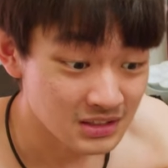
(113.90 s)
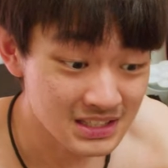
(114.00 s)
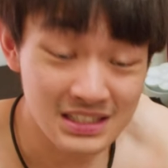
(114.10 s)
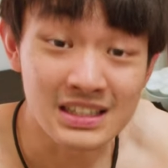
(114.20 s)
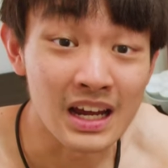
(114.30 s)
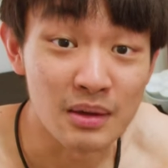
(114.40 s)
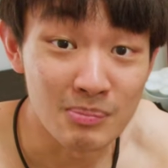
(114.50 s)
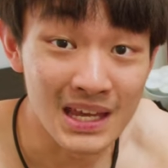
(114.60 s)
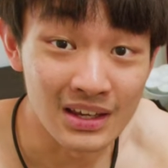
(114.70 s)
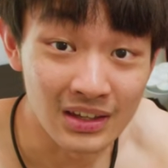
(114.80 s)
自带
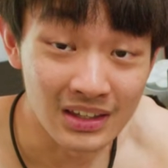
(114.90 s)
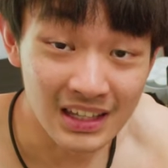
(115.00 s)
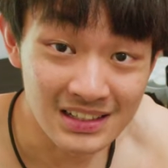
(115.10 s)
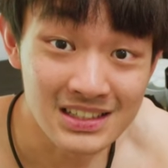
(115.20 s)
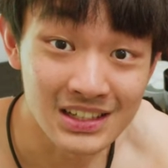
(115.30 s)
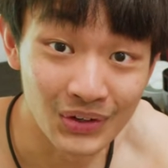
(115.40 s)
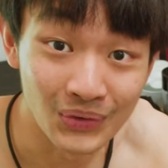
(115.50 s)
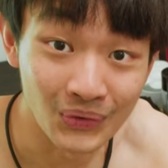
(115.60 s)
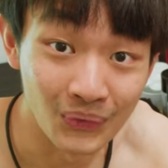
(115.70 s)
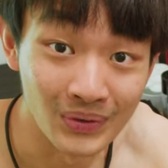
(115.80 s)
美颜效
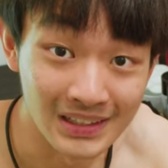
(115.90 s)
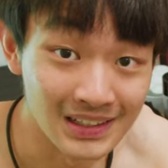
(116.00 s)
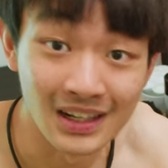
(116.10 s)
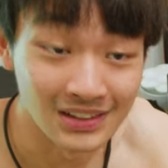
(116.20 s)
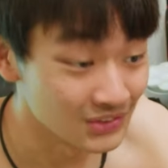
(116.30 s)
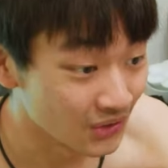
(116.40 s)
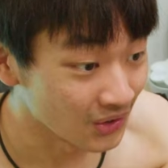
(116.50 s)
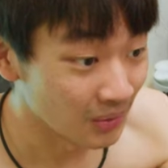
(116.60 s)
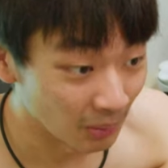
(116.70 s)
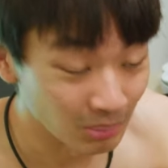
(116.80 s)
果一样，就
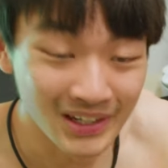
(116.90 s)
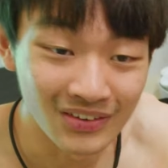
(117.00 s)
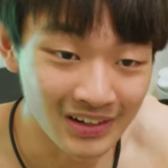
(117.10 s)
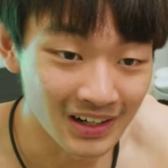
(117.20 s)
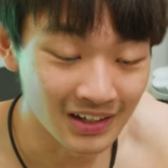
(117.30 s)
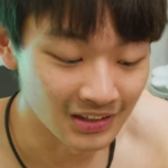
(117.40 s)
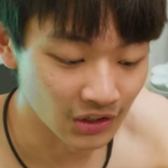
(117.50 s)
很漂亮啊！